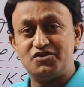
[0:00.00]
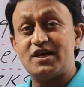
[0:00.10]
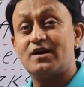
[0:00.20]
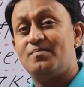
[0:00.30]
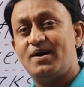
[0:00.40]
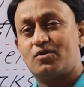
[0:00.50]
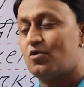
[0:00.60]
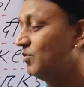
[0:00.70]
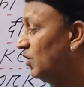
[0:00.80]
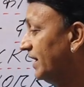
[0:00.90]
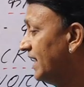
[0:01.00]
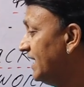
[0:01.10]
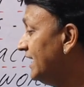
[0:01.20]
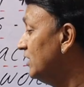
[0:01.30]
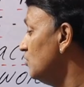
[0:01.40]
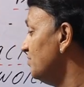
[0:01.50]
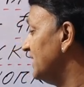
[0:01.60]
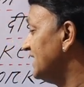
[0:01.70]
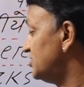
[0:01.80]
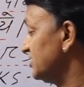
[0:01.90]
जगमग को बोलेंगे
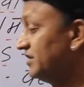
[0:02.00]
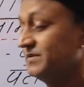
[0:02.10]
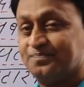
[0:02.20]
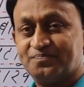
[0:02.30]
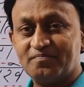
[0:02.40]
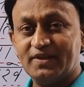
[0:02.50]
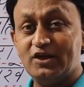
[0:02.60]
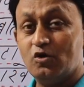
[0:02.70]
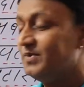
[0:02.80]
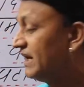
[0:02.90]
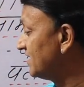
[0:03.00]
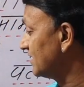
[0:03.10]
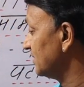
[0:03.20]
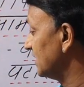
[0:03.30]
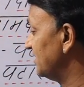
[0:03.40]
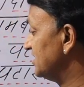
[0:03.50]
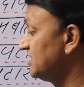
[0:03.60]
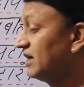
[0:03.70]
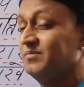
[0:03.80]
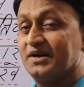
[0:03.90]
इल्यूमिनेटेड इल्यूमिनेटेड का मतलब है
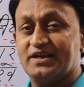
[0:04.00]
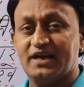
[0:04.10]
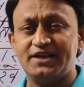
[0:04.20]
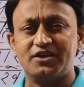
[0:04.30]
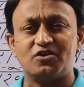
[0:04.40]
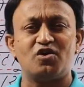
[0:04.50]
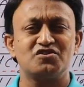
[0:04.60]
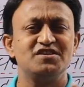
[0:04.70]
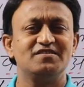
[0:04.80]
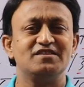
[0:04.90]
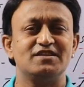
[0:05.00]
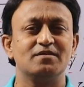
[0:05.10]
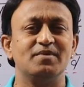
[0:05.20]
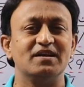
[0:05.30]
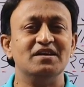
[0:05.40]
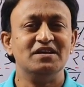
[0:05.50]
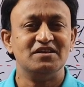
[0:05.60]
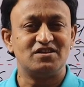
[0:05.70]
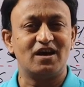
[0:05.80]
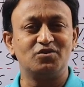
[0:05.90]
जगमग यानी रोशनी से जगमग
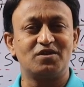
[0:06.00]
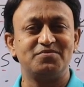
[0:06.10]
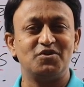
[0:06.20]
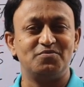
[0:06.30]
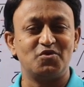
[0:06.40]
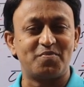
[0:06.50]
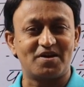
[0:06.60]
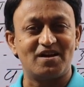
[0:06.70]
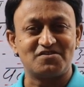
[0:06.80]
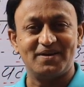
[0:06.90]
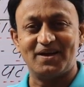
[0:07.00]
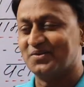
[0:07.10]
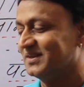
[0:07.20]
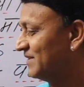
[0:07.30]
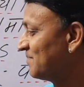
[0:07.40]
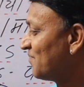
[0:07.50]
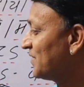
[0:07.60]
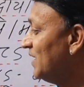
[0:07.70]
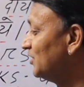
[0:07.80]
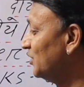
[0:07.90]
चारों तरफ जो जो प्रकाश फैला होता है
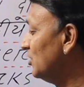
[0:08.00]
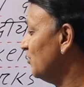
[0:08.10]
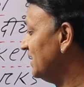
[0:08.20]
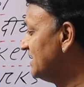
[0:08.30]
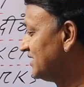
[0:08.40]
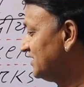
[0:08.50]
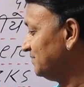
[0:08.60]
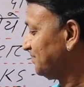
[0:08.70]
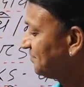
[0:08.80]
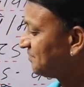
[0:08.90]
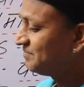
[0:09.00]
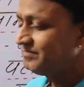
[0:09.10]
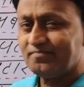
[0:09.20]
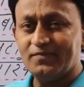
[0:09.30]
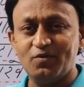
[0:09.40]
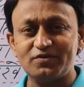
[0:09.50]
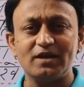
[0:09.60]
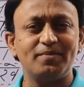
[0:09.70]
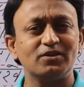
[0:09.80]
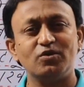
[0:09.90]
तो इल्यूमिनेटेड
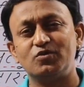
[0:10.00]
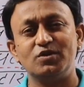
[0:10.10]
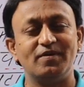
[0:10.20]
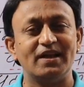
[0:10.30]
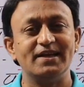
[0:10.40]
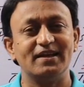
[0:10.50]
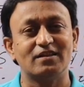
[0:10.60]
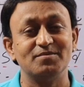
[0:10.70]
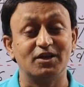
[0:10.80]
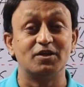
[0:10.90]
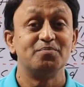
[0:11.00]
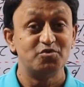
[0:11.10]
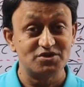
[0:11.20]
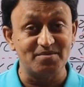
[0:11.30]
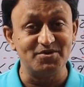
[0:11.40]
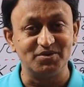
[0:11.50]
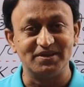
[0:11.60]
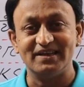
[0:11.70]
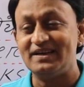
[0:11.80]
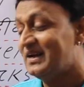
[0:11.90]
उसके बाद दोस्तों दिवाली की रात में क्या होता है पूजा भी
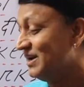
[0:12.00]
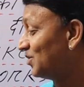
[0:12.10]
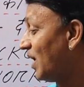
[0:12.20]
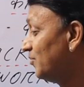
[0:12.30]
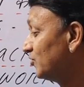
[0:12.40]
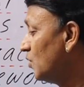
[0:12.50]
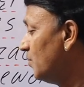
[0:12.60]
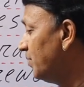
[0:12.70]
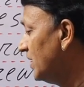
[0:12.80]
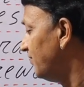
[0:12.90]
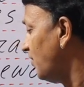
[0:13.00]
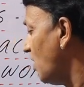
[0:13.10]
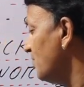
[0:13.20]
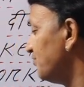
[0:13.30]
होती है तो आप उसको परफॉर्म